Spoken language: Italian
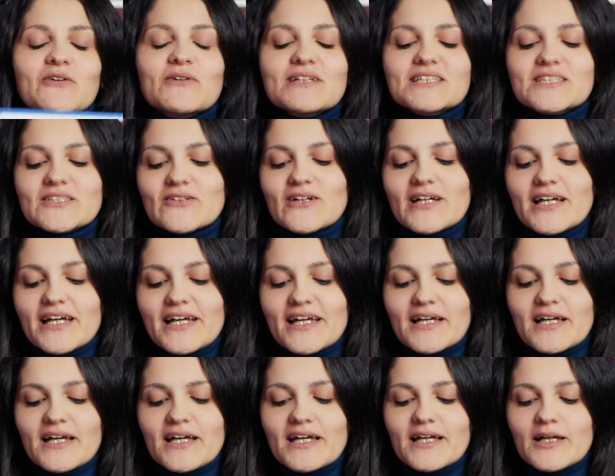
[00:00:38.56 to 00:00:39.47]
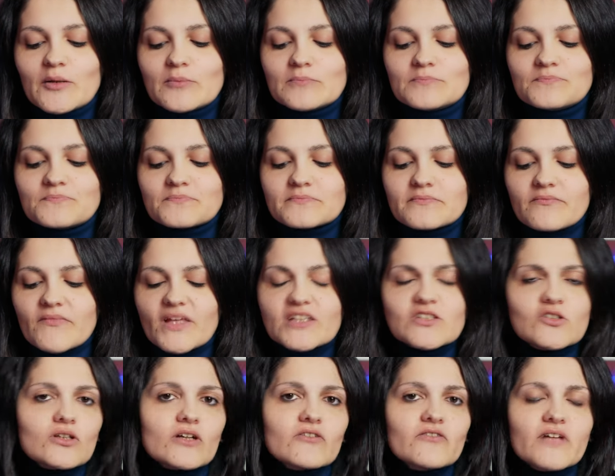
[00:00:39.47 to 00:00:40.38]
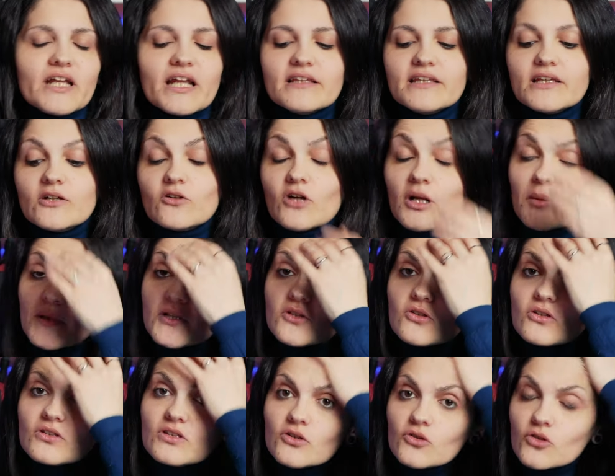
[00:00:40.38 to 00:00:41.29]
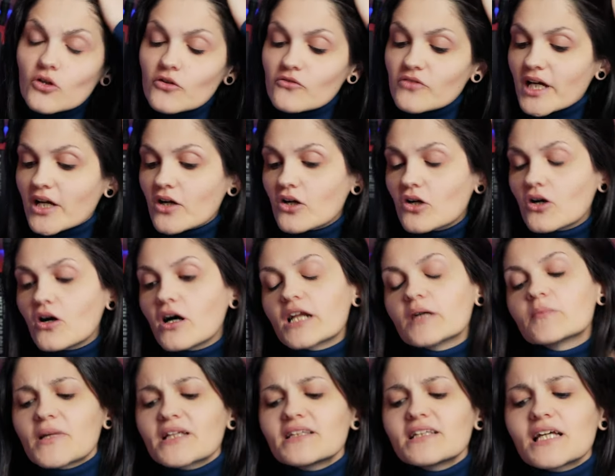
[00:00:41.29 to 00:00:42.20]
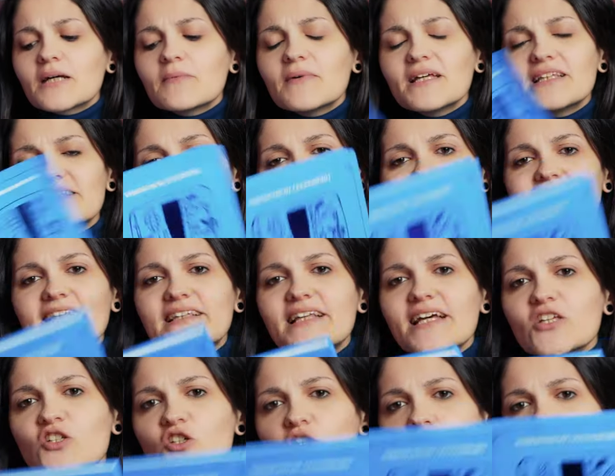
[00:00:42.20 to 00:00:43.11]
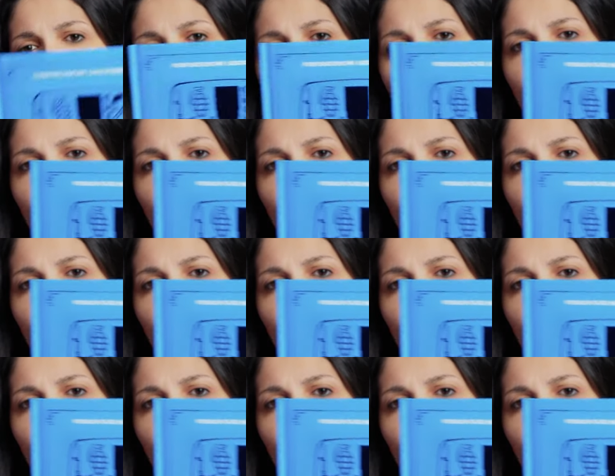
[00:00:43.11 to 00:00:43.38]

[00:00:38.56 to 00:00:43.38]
Questo è, ehm, si trova in edicola, penso si trovi ancora, praticamente è il decimo